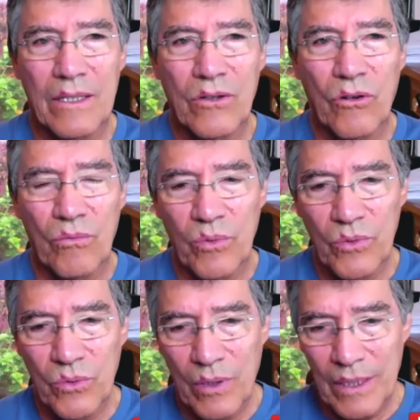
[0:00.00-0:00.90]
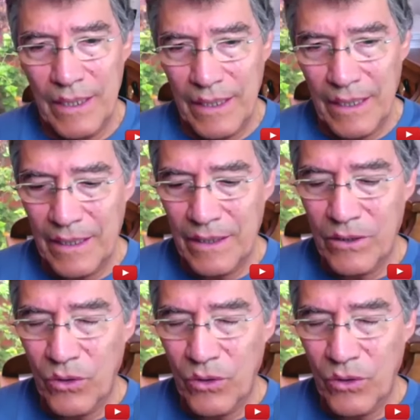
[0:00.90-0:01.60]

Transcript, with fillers: y con puntualidad